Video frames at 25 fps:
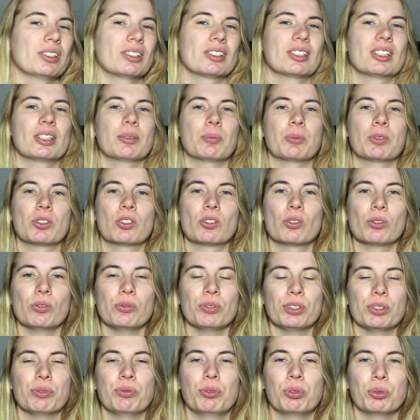es gibt so
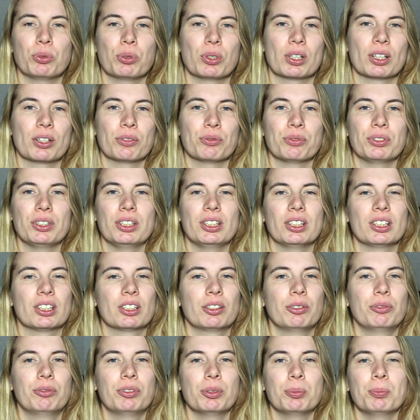viel
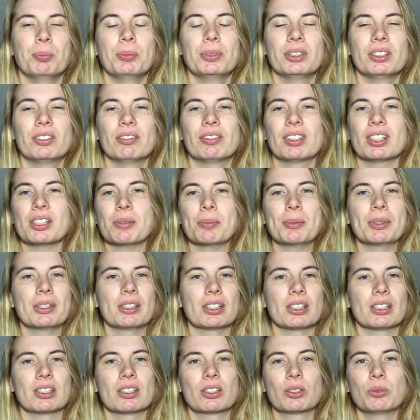Fotografie-Equipment, was man
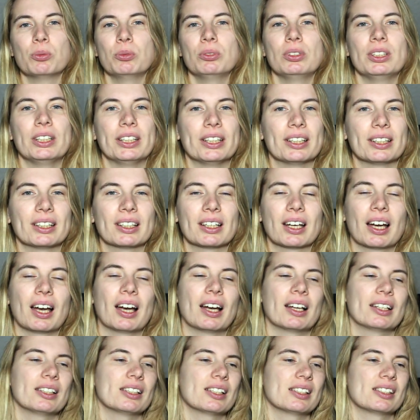sich zulegen
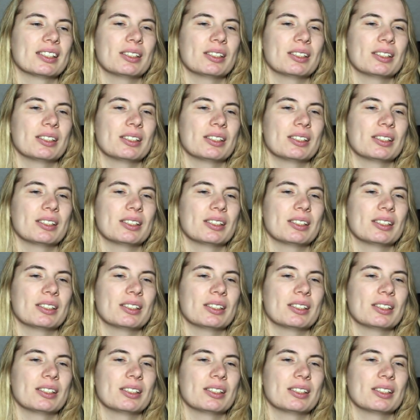kann.